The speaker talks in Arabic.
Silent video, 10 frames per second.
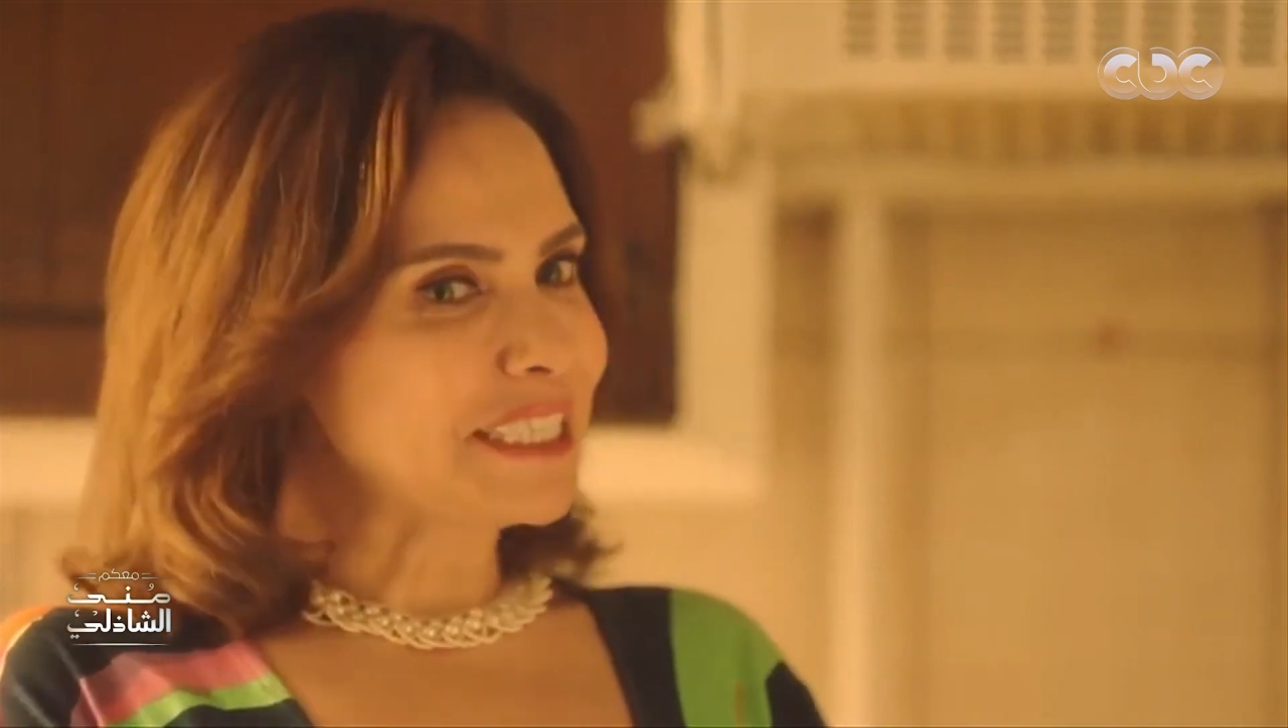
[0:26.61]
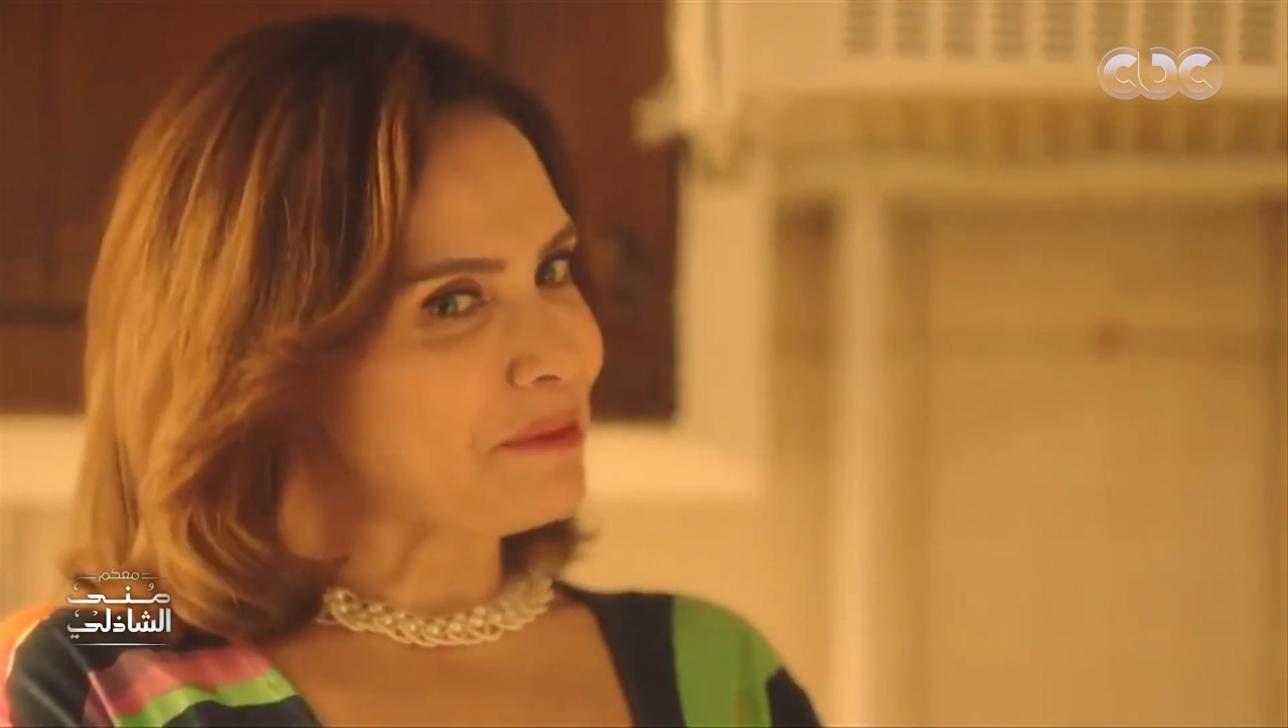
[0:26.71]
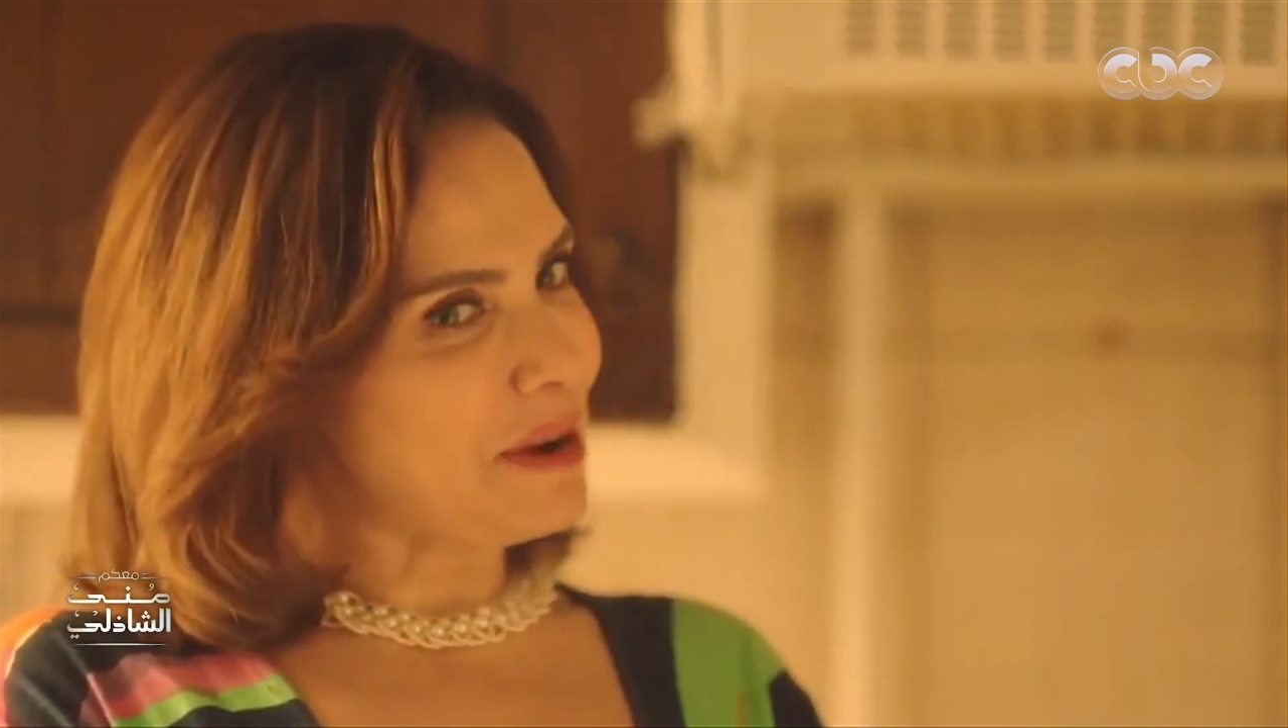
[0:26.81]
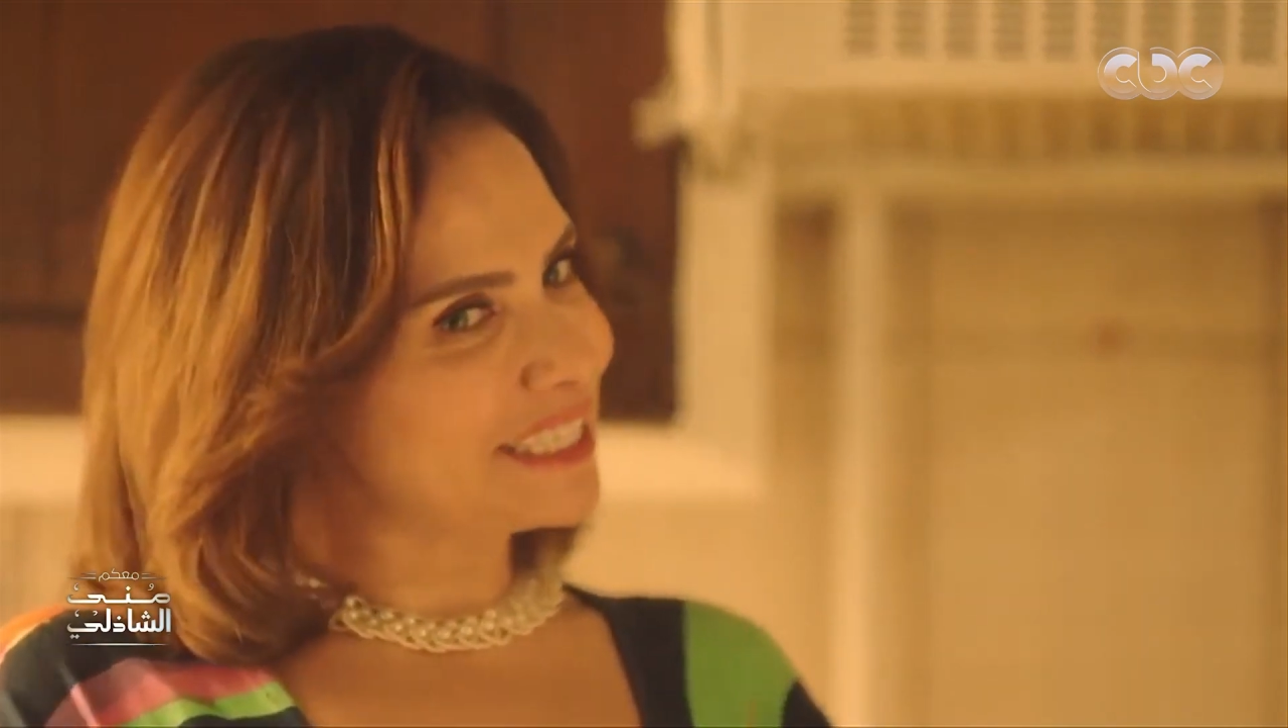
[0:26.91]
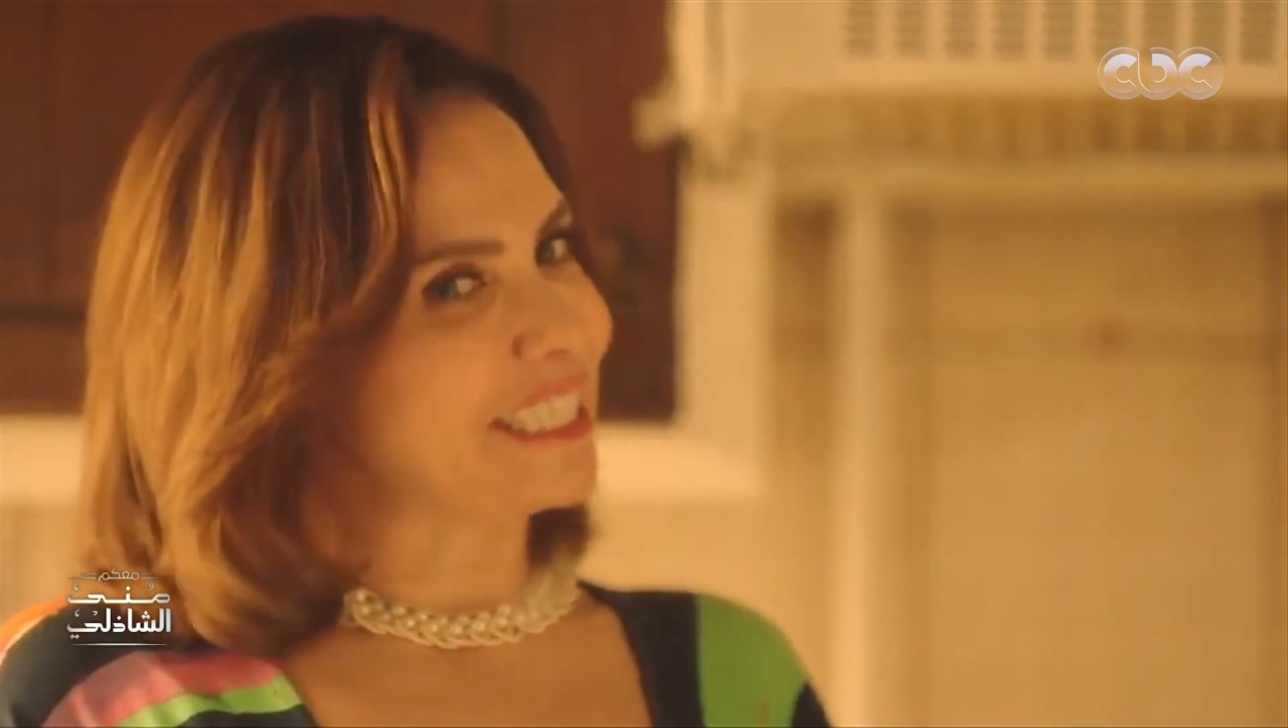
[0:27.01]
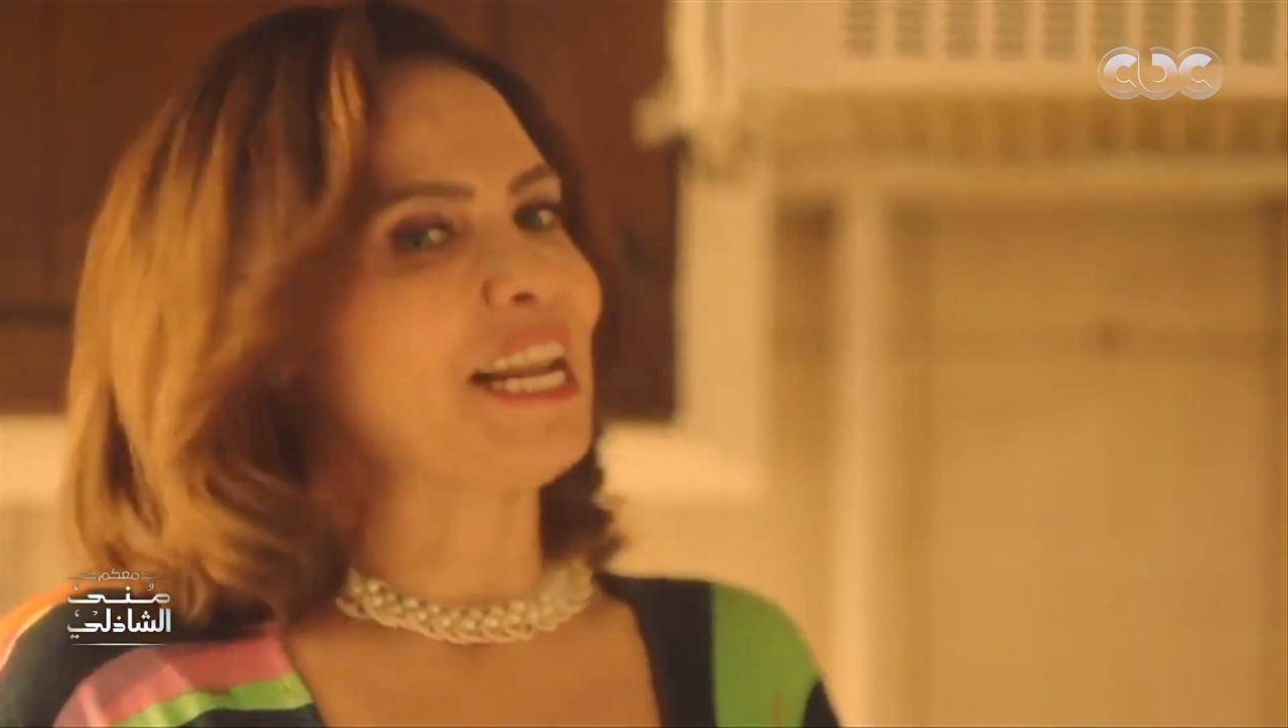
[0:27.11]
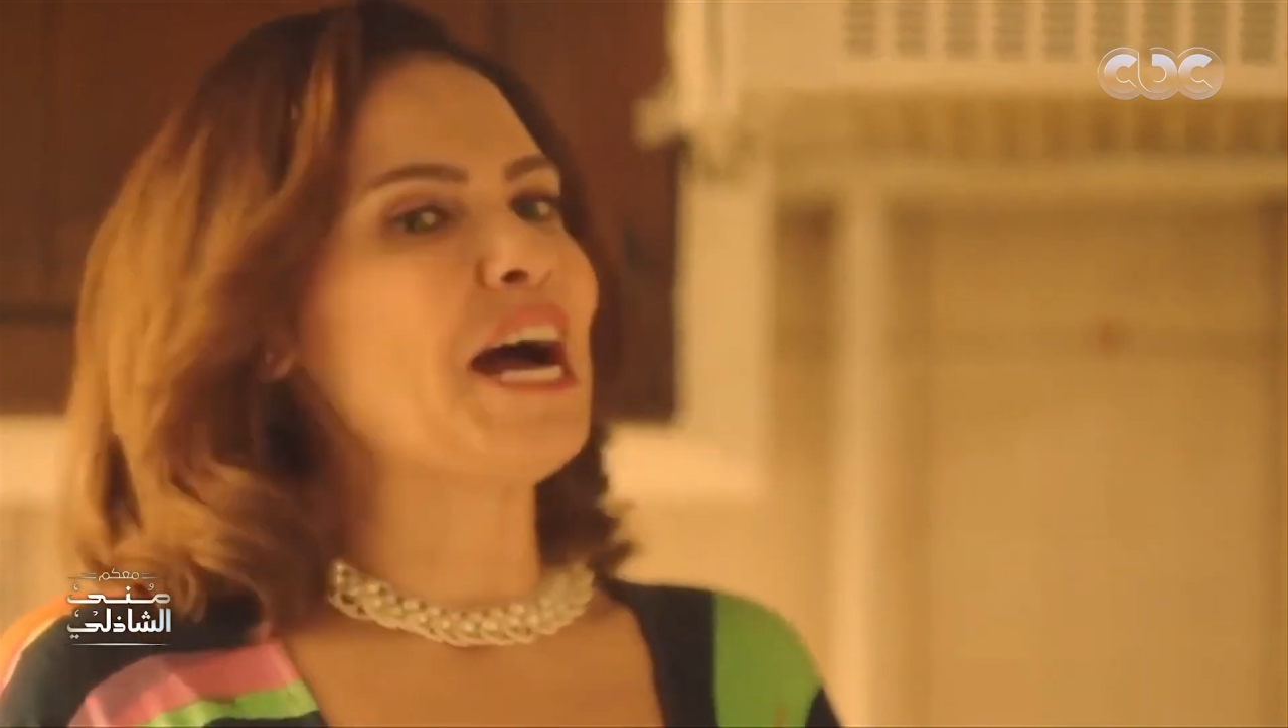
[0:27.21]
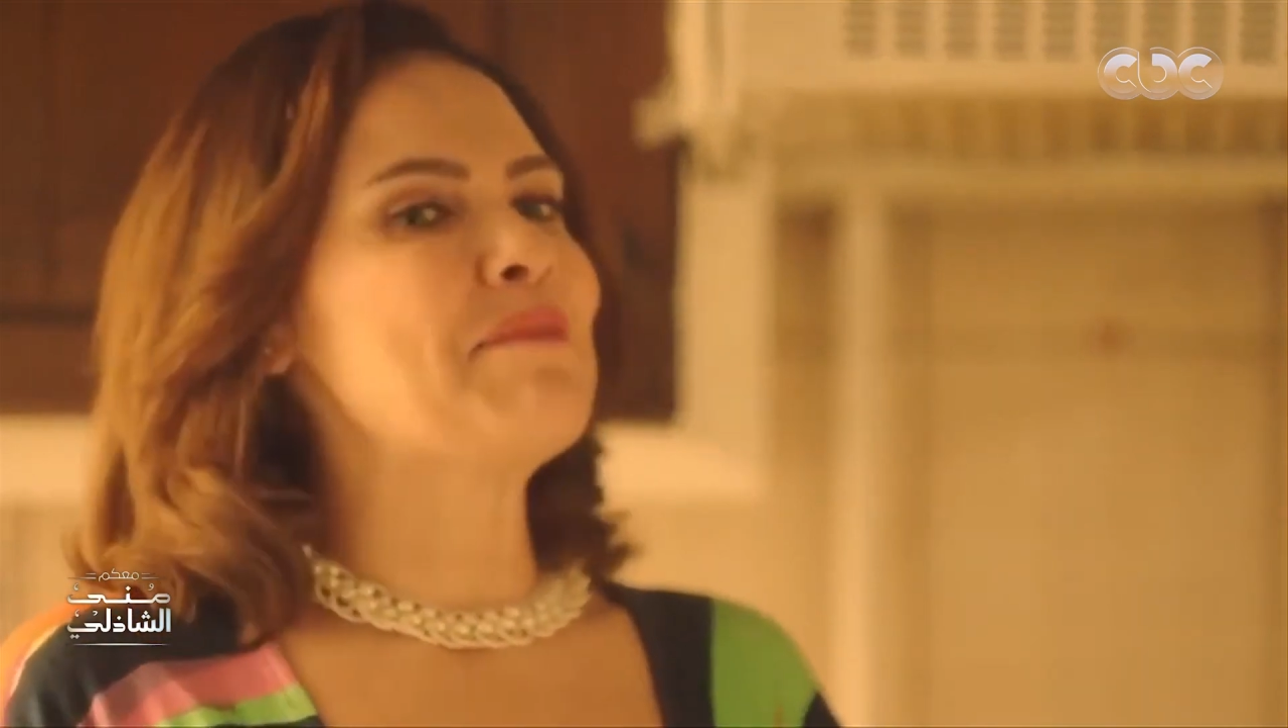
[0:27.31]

ماسكه مخزن